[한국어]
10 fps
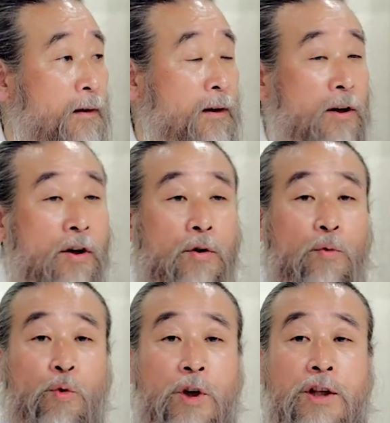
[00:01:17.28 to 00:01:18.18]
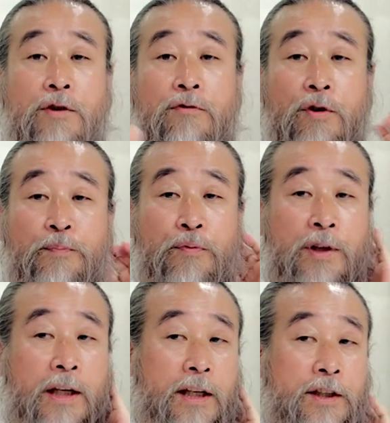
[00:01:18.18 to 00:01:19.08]
이거 우리 식구들
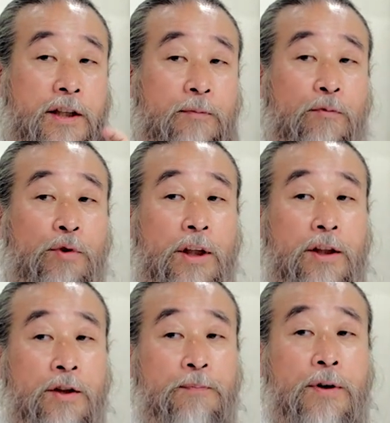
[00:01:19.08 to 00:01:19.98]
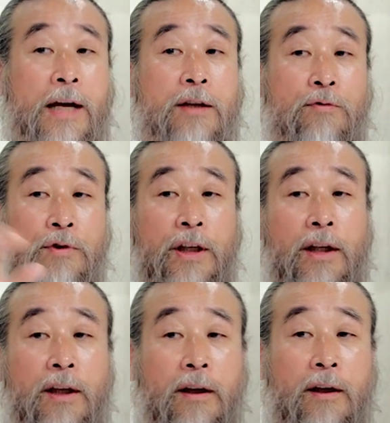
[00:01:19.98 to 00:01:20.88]
부산에 지금 우리 정법
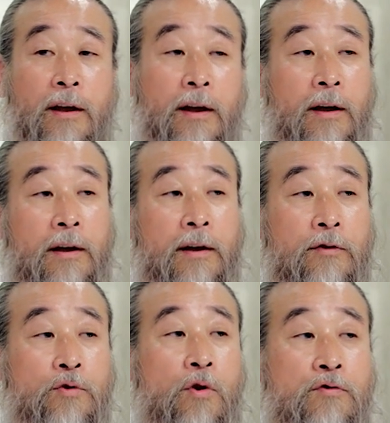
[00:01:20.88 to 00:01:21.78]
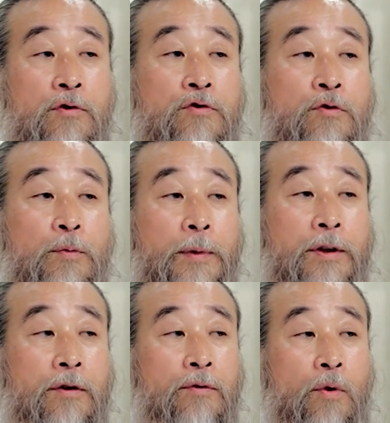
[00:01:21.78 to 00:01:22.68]
가족들이
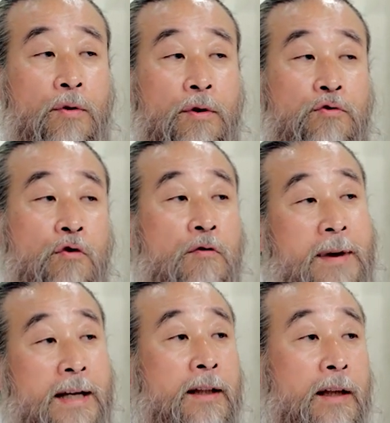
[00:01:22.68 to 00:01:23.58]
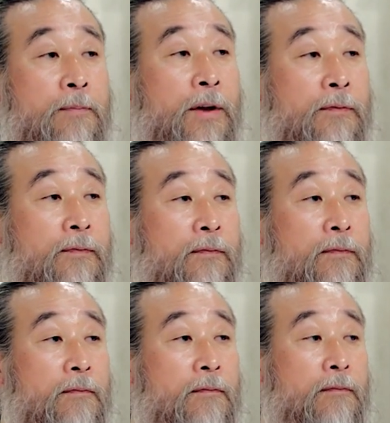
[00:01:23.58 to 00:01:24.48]
솔선수범해서 노력을 조금만 한다면
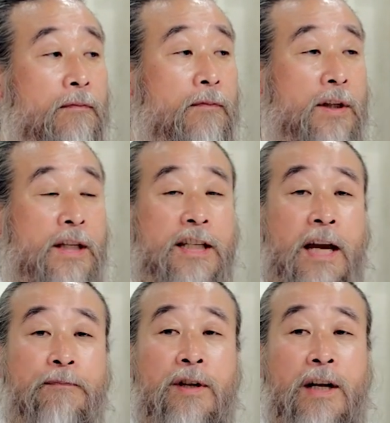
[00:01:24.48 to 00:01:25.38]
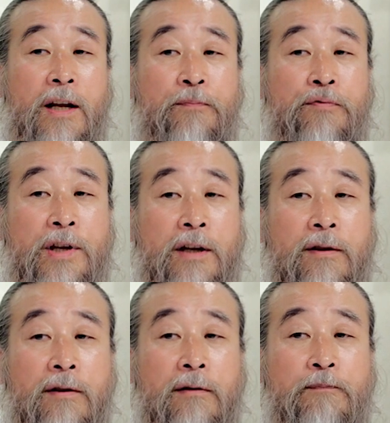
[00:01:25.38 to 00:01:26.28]
2, 3년 안에
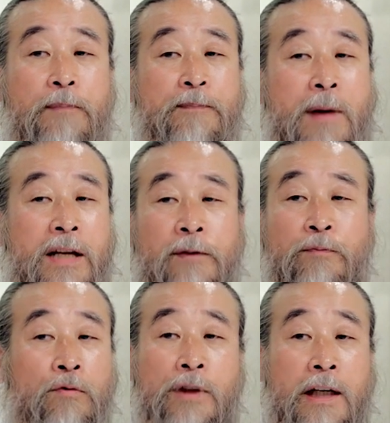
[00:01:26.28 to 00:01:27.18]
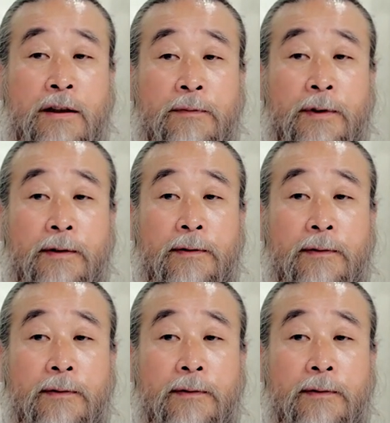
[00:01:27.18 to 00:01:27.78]
부산은 180도로 달라집니다.